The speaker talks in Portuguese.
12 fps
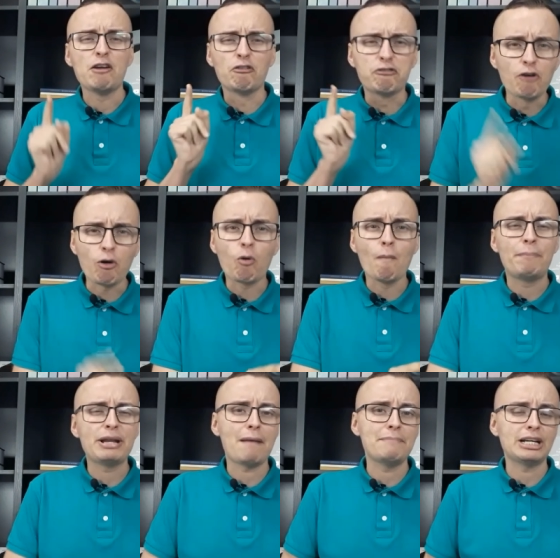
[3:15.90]
Eu vou
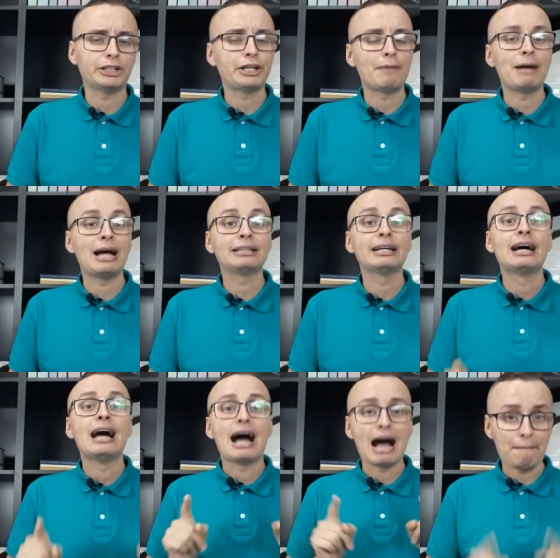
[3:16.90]
cumprir a minha
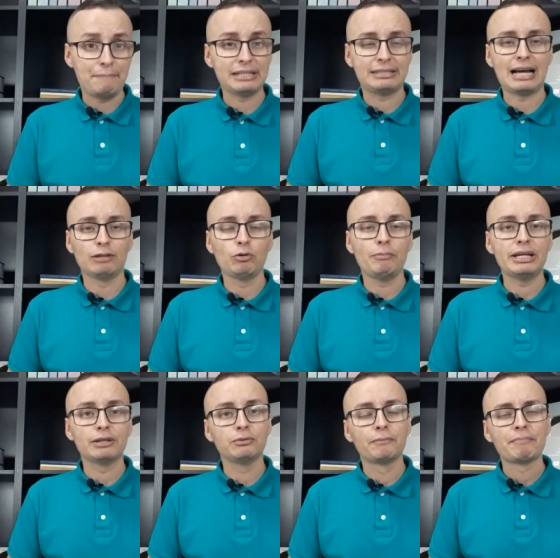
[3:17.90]
chamada apesar do
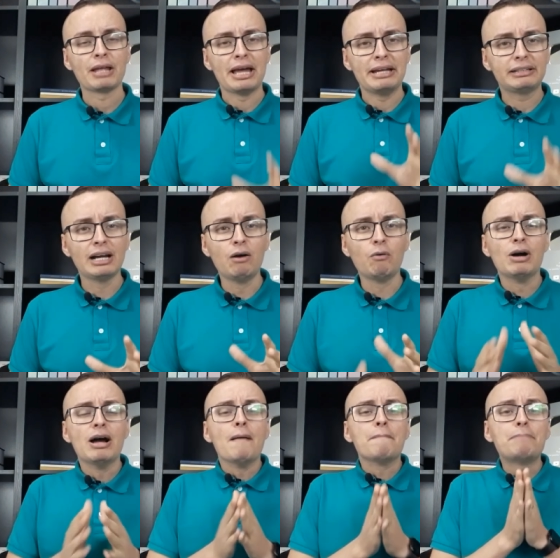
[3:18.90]
medo.
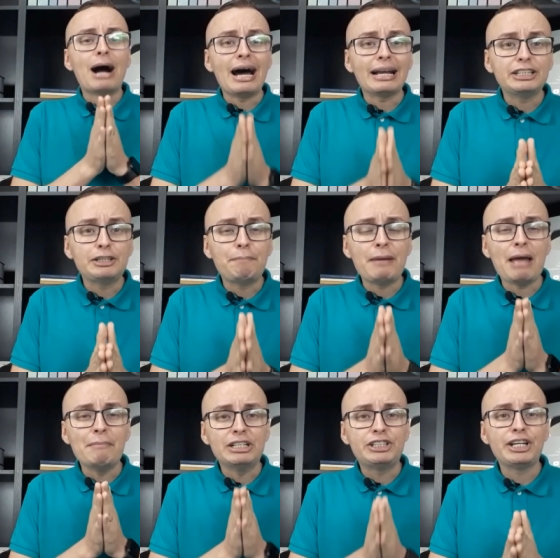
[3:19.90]
Então, para de
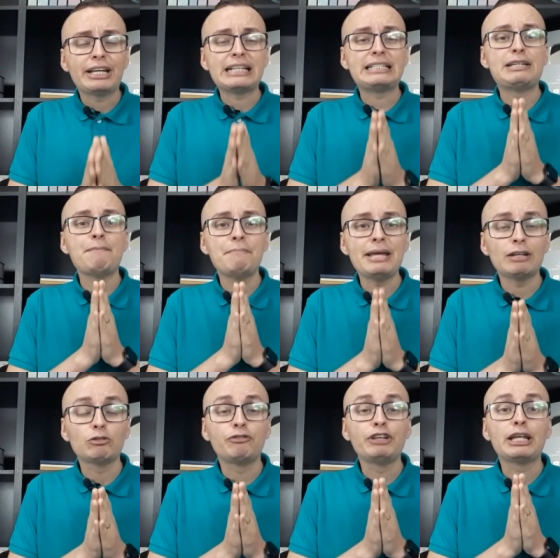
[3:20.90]
permitir que esse
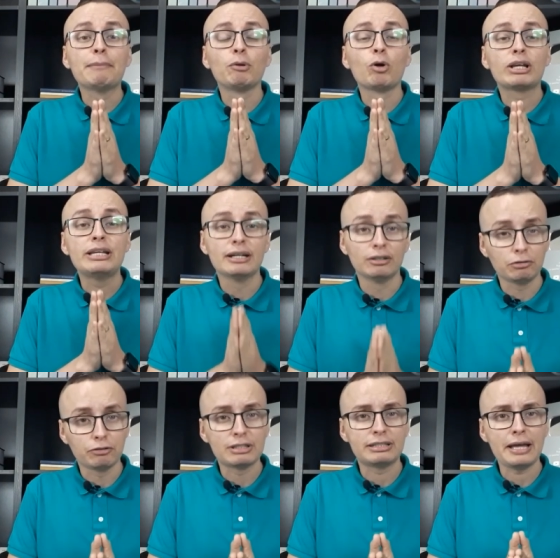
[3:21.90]
medo fique bloqueando
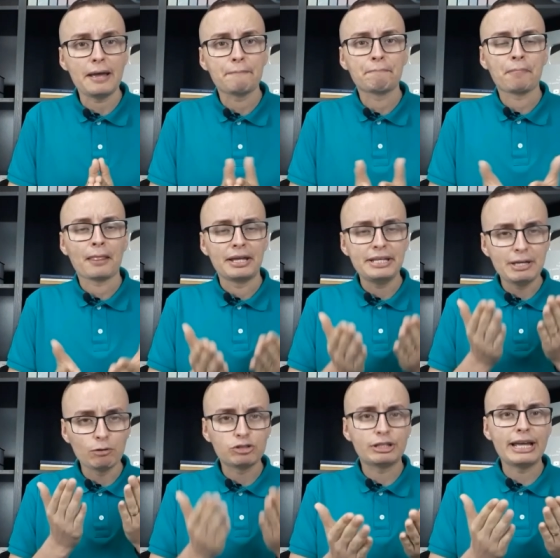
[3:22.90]
você. E
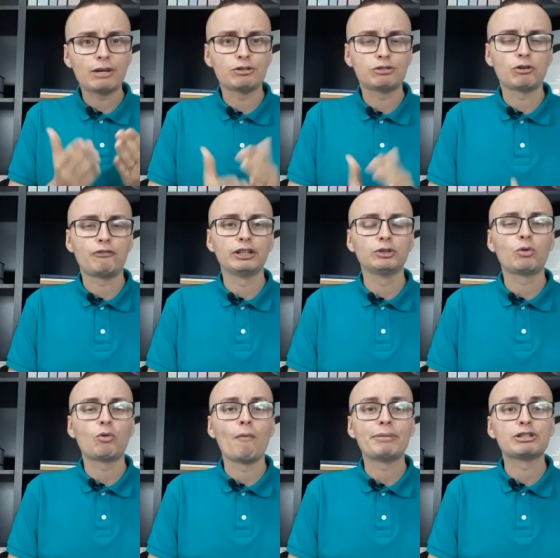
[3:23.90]
eu sei que eu estou falando
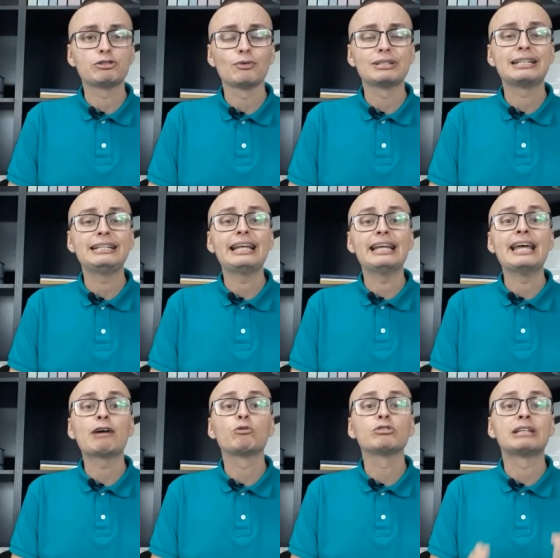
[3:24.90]
com pessoas que têm
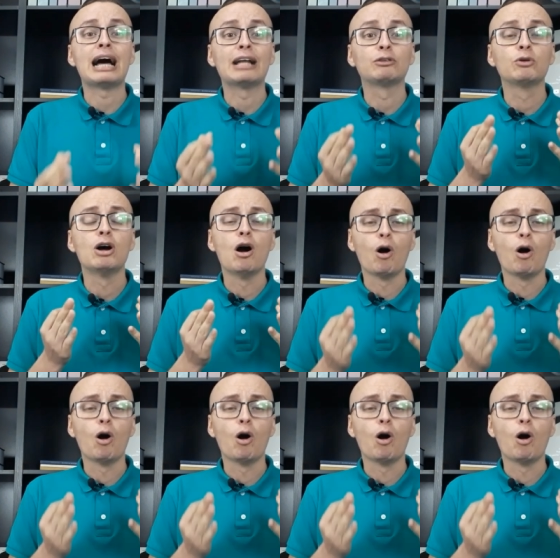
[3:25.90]
recusado